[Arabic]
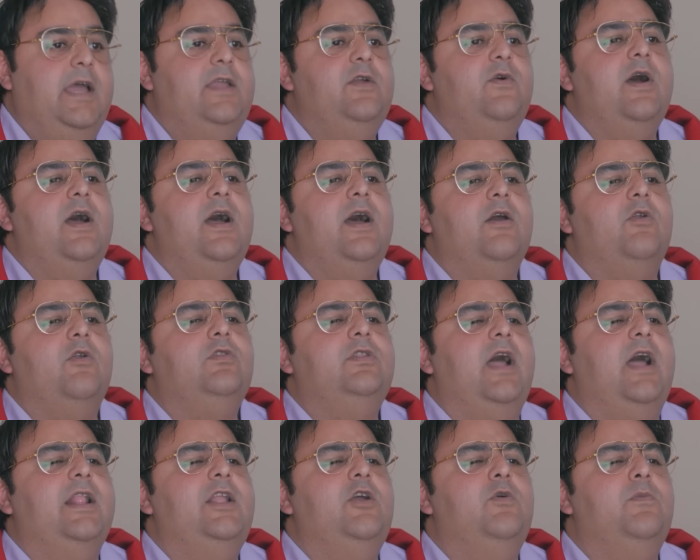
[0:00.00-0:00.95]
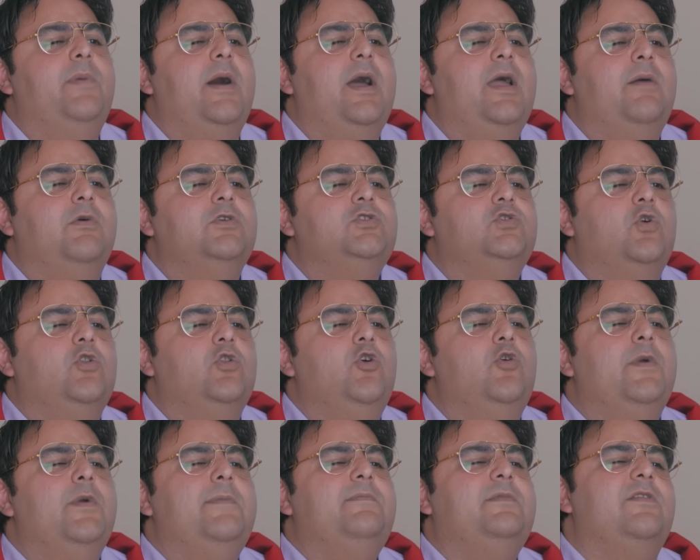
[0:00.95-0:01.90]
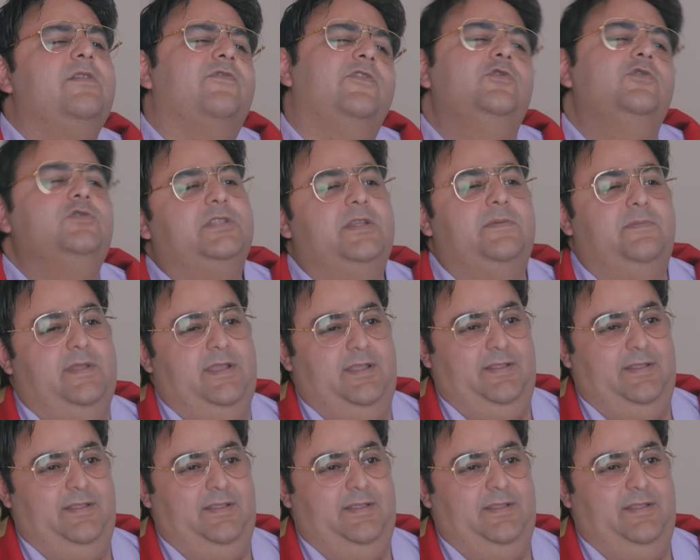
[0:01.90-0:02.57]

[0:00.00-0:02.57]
ايوه رد عليهم بقى يا مازو قول لهم جبت الفلوس دي